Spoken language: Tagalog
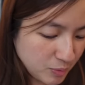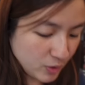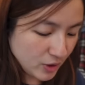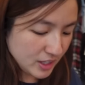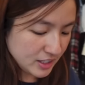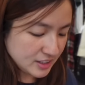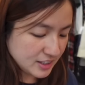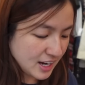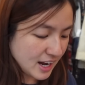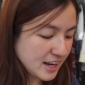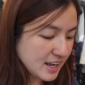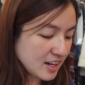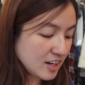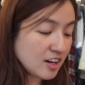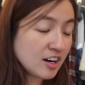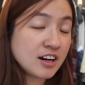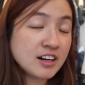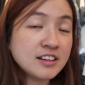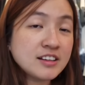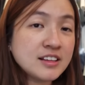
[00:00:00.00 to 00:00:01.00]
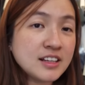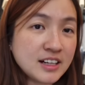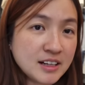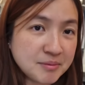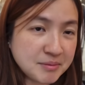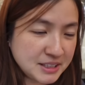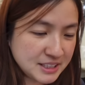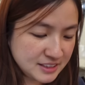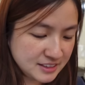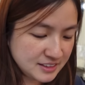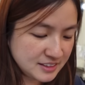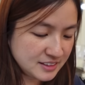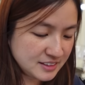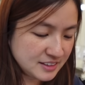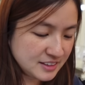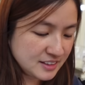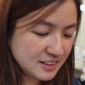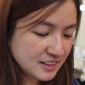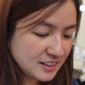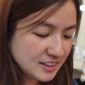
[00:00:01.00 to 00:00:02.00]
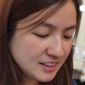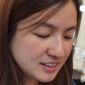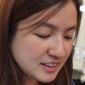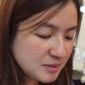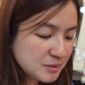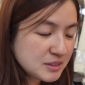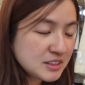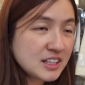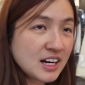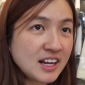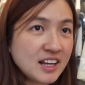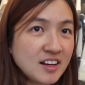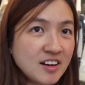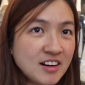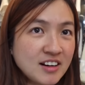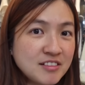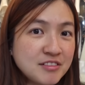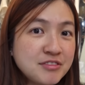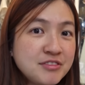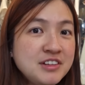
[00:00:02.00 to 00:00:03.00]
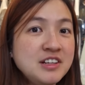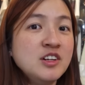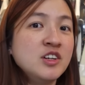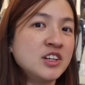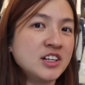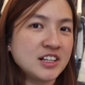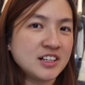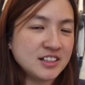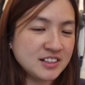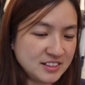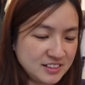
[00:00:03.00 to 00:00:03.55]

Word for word: po ay trying hard na naman. Hindi naman trying hard, feeler.